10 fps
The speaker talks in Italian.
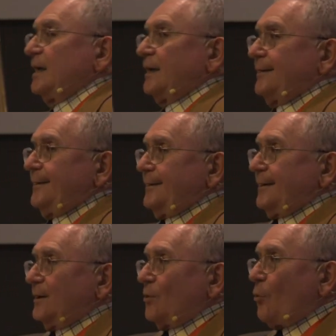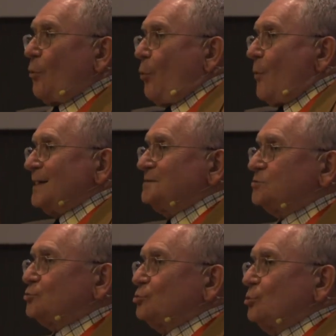Eh,
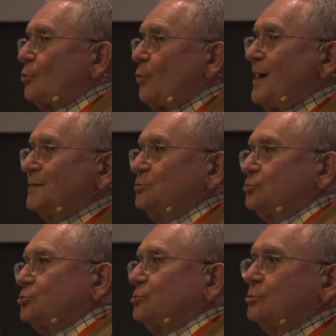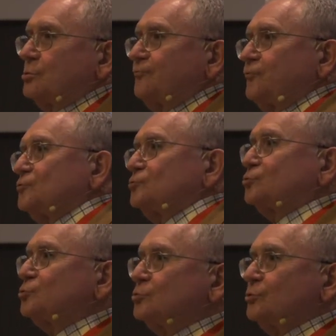quanto, quanto,
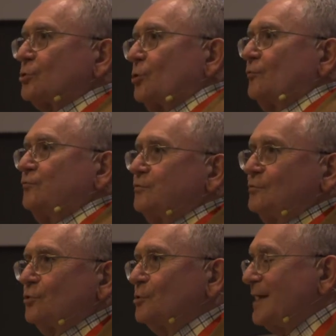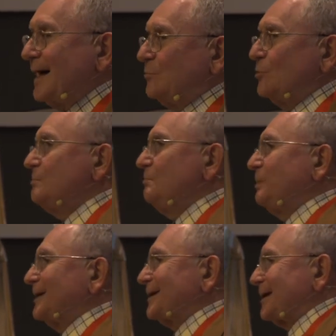futuro vogliamo
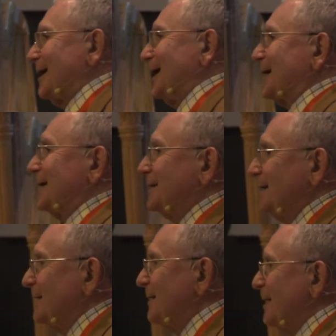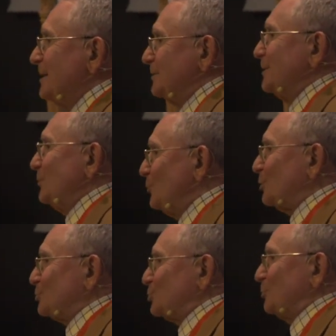imbarcare nel, nel,
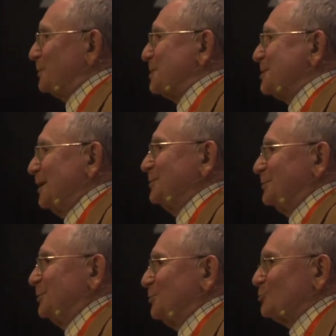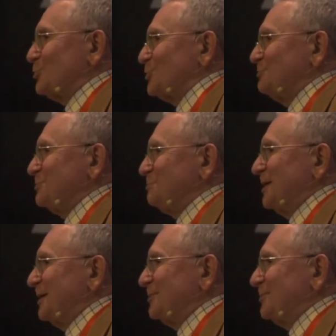nostro presente? Non so se mi
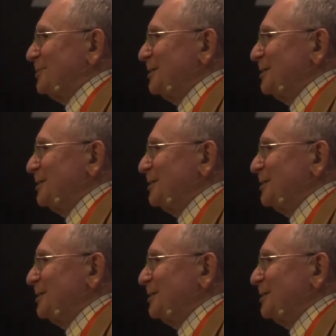spiego.